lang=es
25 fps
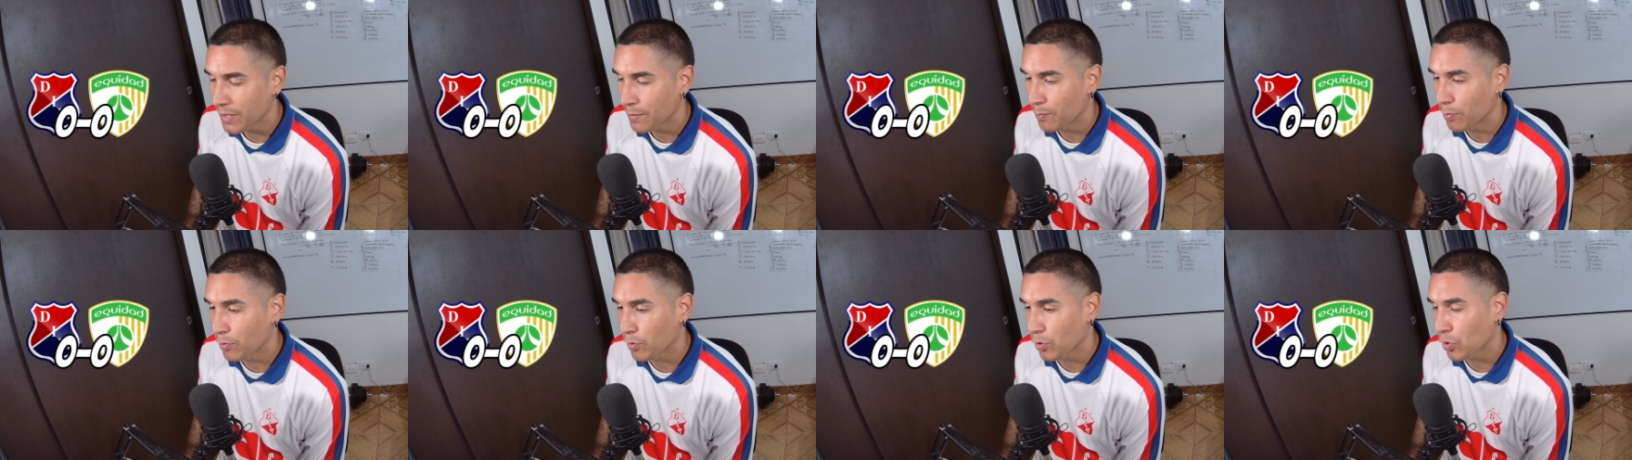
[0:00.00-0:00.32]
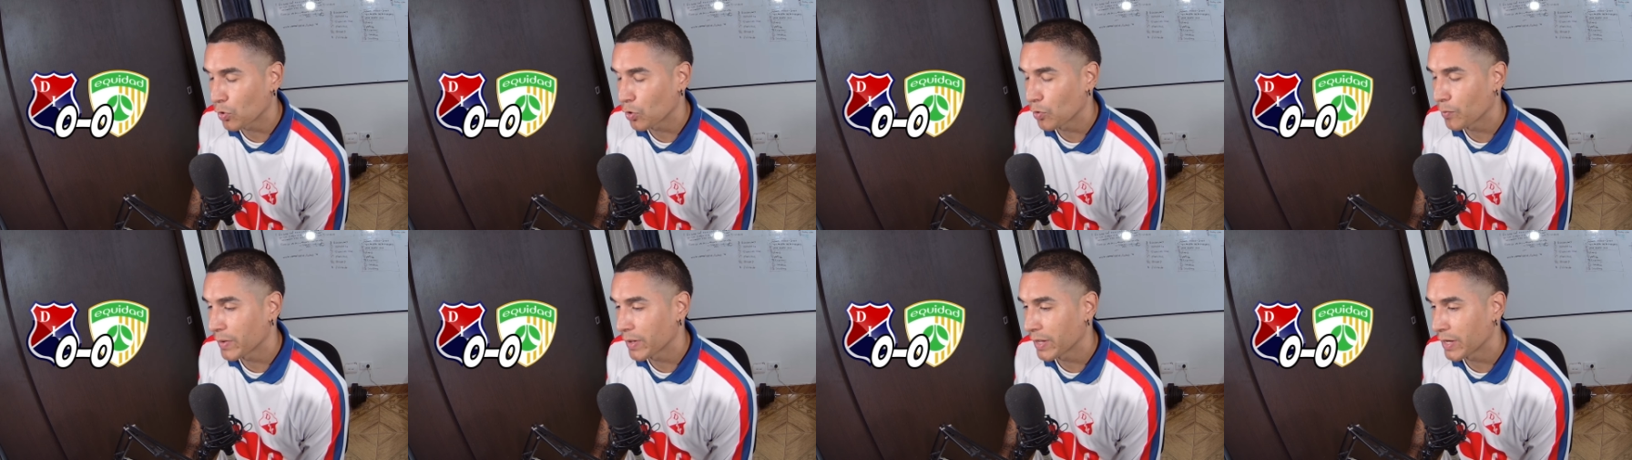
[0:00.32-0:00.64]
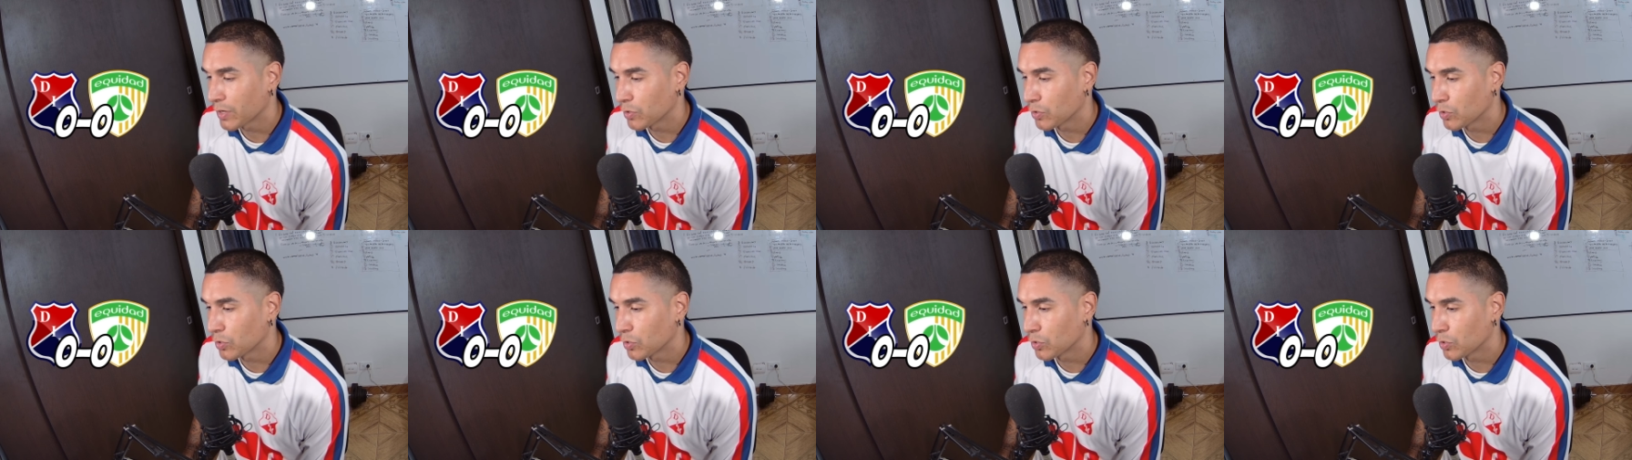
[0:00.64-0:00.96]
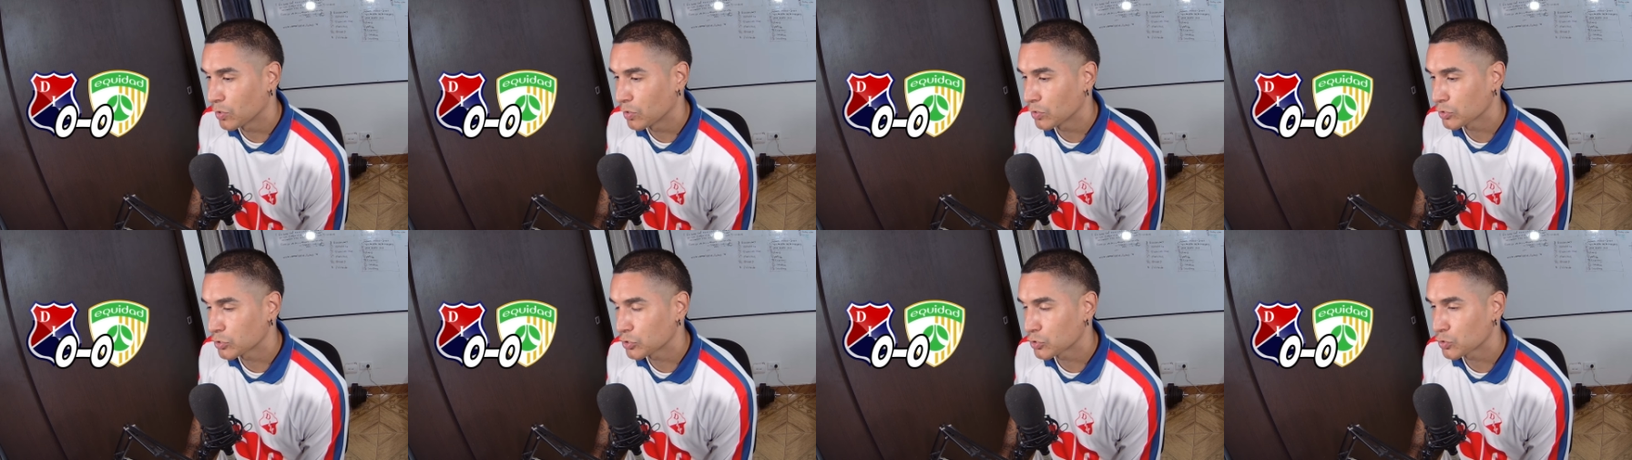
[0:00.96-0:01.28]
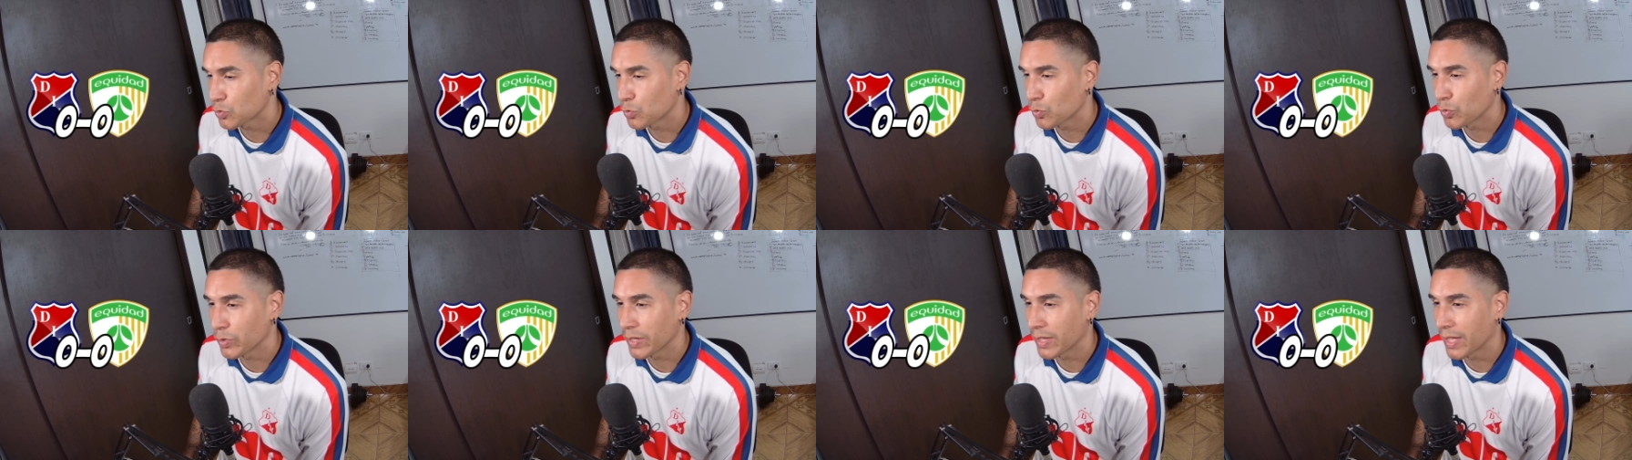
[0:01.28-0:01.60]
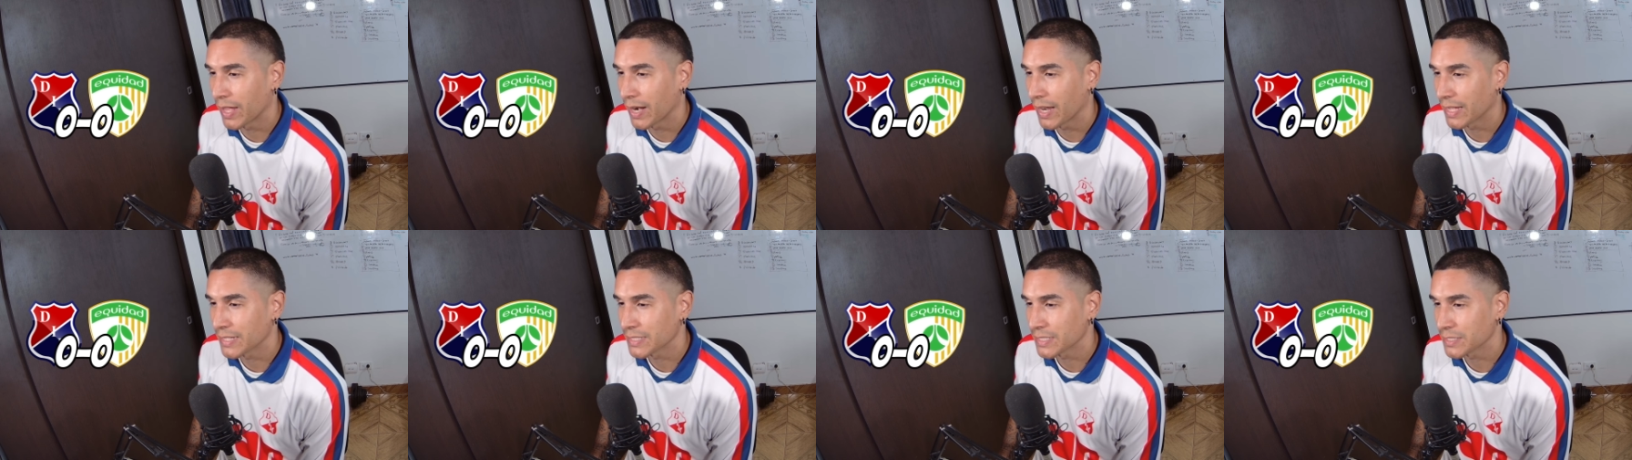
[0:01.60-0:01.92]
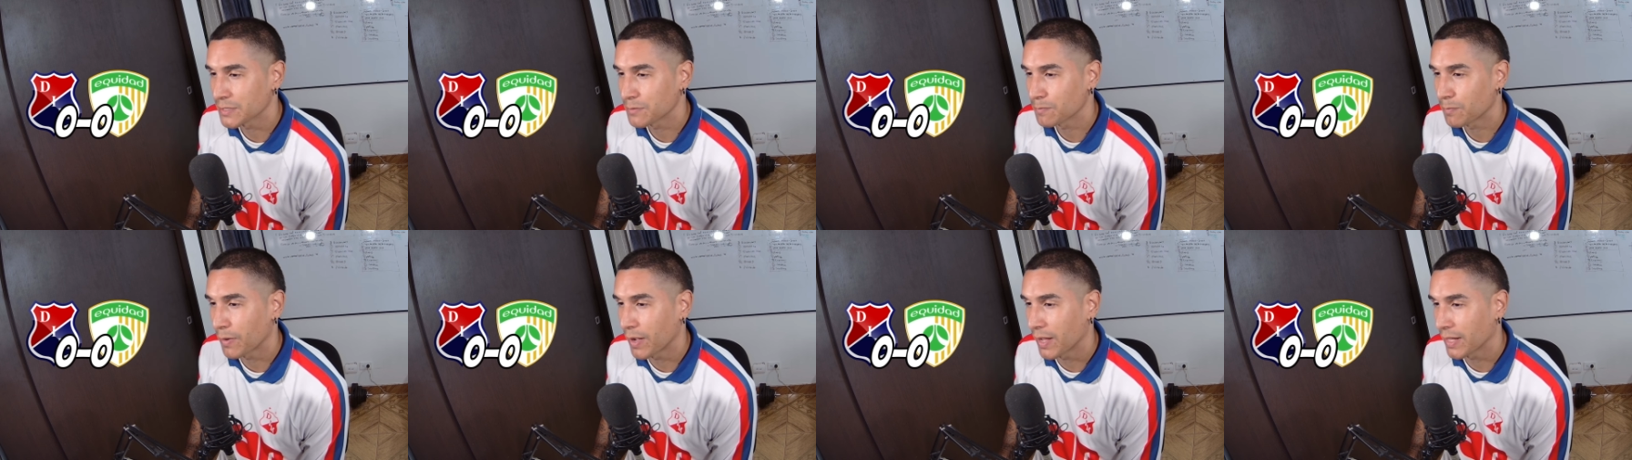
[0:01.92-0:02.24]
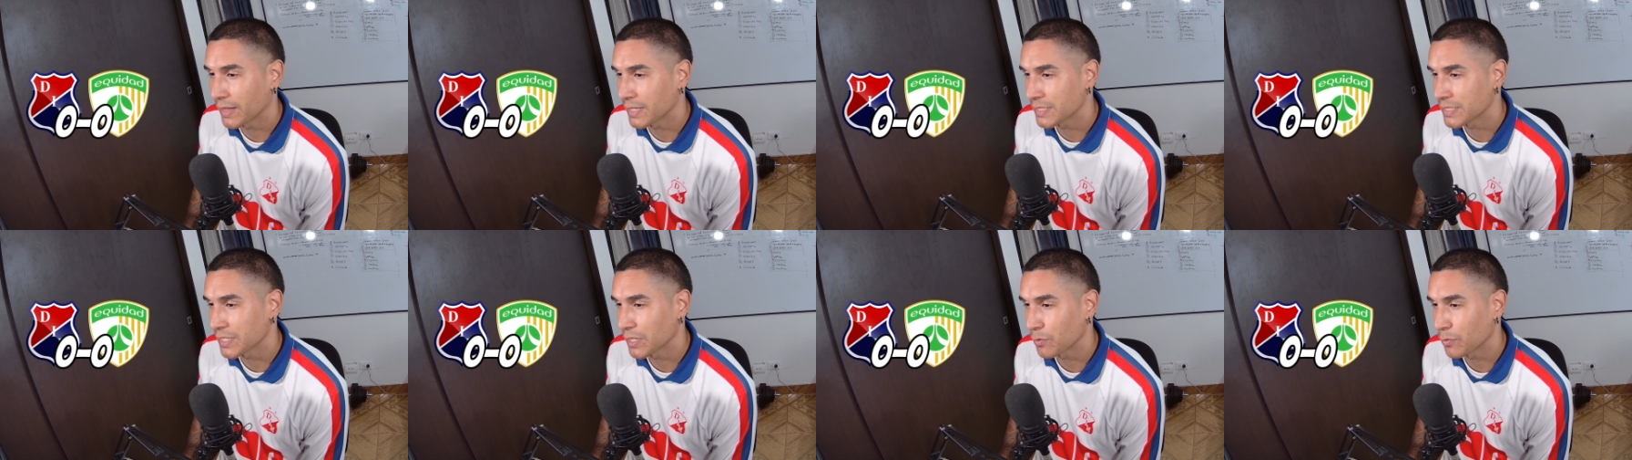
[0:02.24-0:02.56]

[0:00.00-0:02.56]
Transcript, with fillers: que por lo menos cuida las espaldas,